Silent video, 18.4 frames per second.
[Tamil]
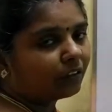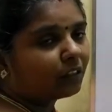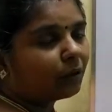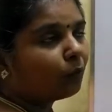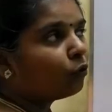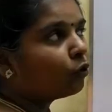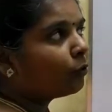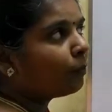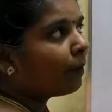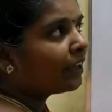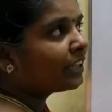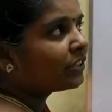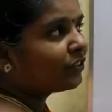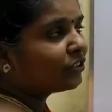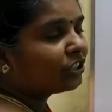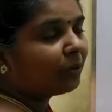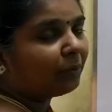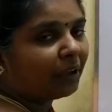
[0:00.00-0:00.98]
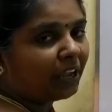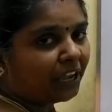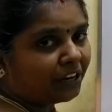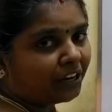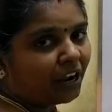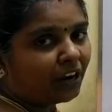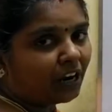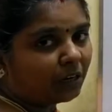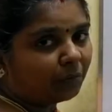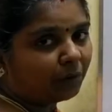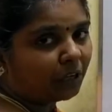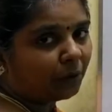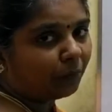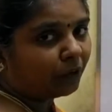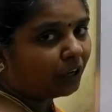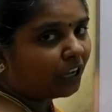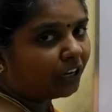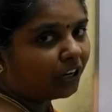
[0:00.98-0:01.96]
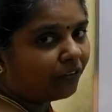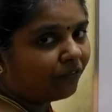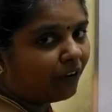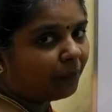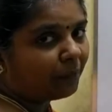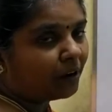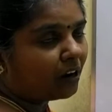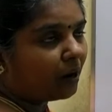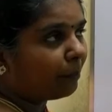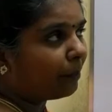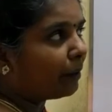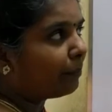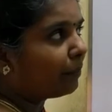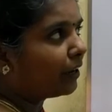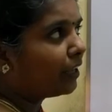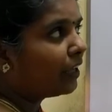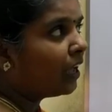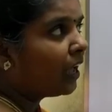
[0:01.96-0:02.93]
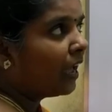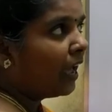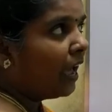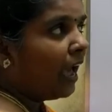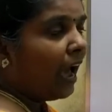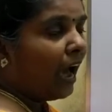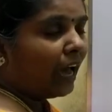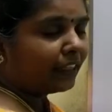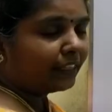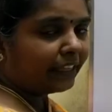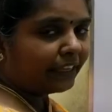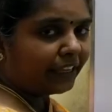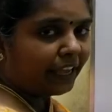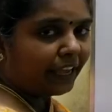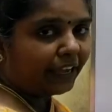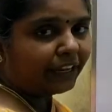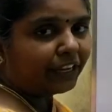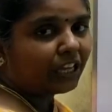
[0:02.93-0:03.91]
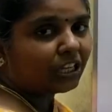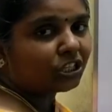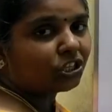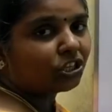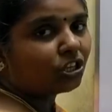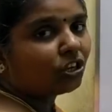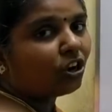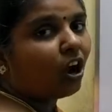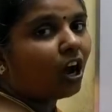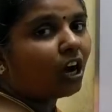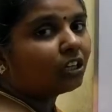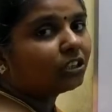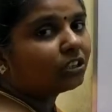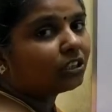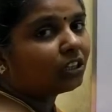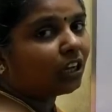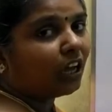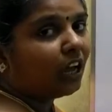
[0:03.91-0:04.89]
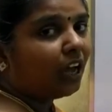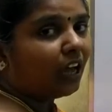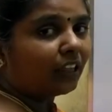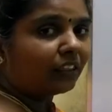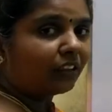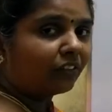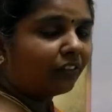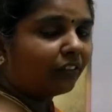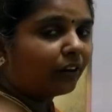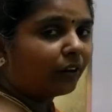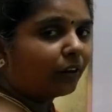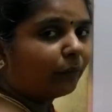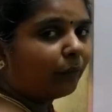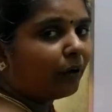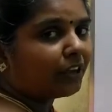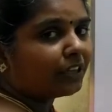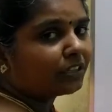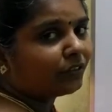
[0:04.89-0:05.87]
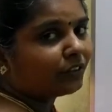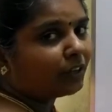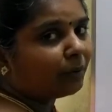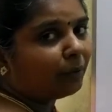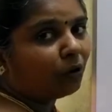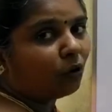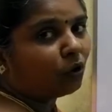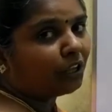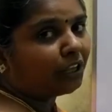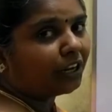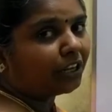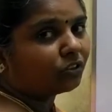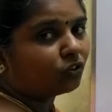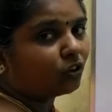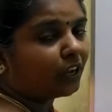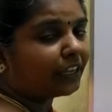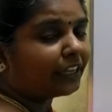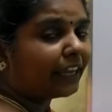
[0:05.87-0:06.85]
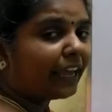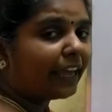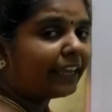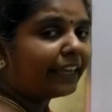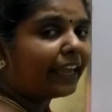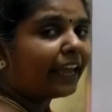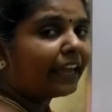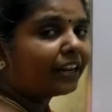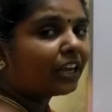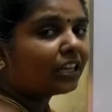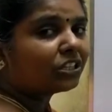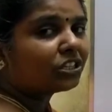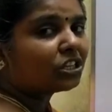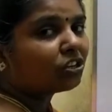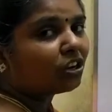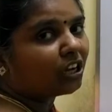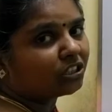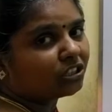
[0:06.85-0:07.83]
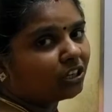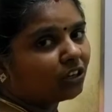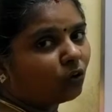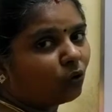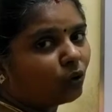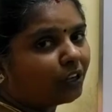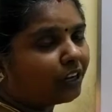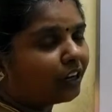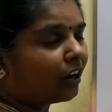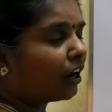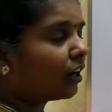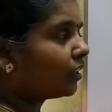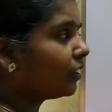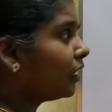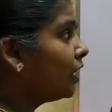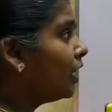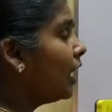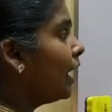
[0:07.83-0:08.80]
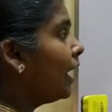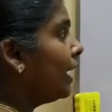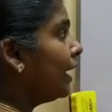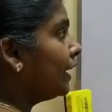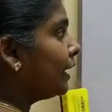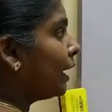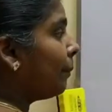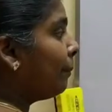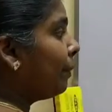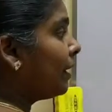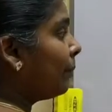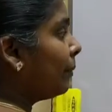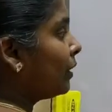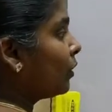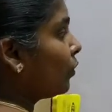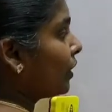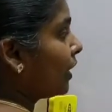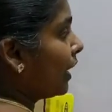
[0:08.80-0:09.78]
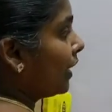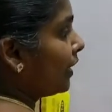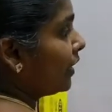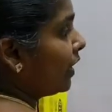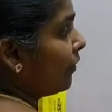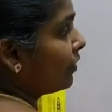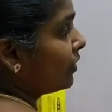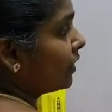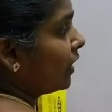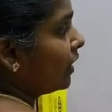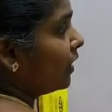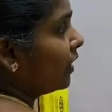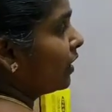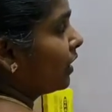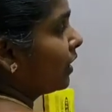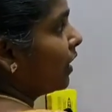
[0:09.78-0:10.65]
இந்த மூணு பாயிண்ட்ஸ் வச்சு நம்ம ஏரியா கண்டுபிடிக்க போகிறோம் ஏரியா ஃபார்முலாவில் அப்ளை பண்ணி அந்த ஏரியா ஜீரோ ஆச்சுன்னா அந்த பாயிண்ட்ஸ் வந்து நம்ம கொலினியர்னு சொல்லலாம் ஏன் ஏரியா ஜீரோ ஆச்சுன்னா கொலினியர் ஆகுது எப்போ நம்மளுக்கு ஒரு ஏரியா வந்து க